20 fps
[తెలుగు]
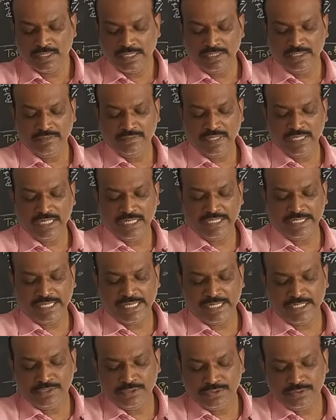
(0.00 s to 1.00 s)
రెండు వేల
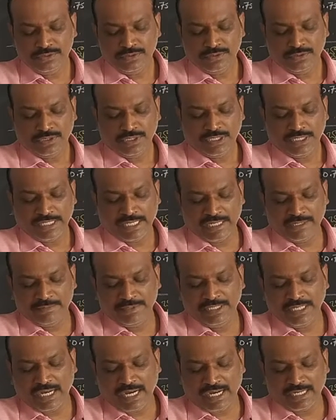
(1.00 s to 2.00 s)
ఏడు
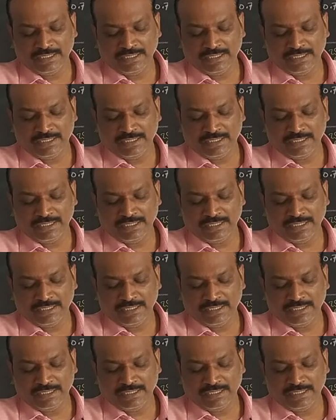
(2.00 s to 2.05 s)
ఎనిమిది